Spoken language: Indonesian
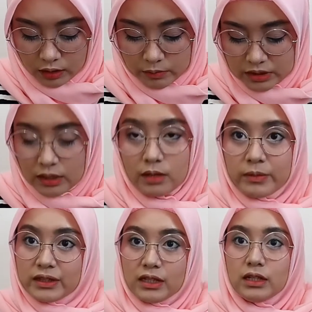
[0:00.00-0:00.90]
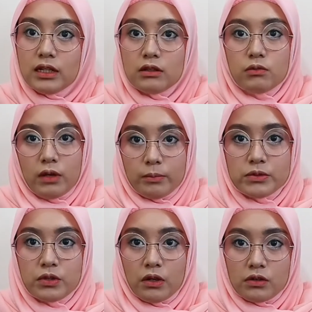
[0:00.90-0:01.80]
kalian bisa dapetin di web
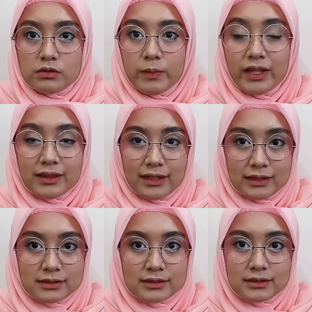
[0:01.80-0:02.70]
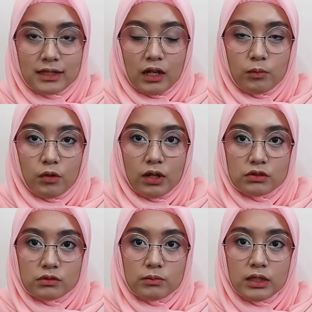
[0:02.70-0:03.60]
Zoe Cosmetics kamu
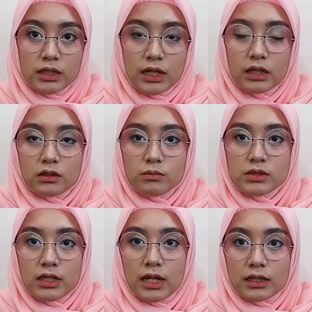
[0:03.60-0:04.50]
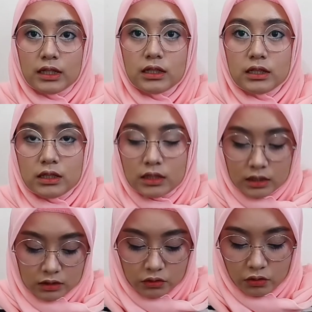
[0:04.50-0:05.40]
langsung beli atau bisa datang
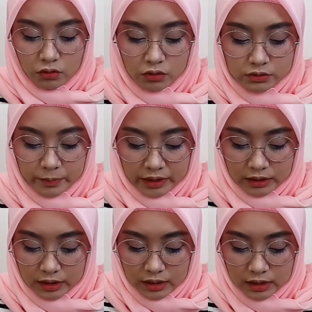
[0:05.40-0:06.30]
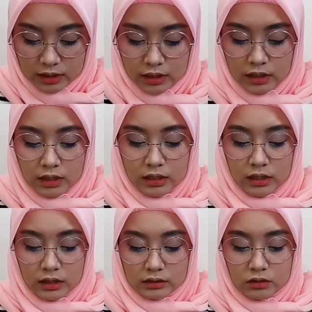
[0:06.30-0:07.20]
ke toko kosmetik
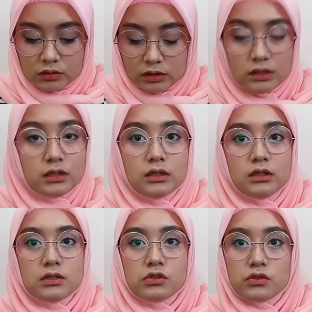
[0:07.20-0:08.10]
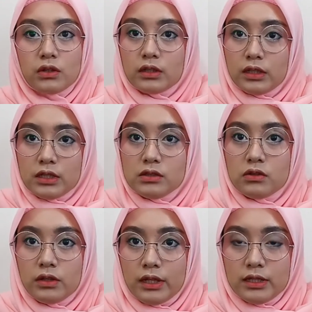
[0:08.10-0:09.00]
atau ke store-nya
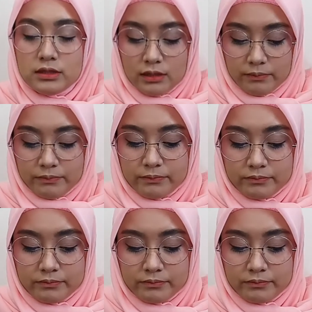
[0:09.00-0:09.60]
Zoya Hijab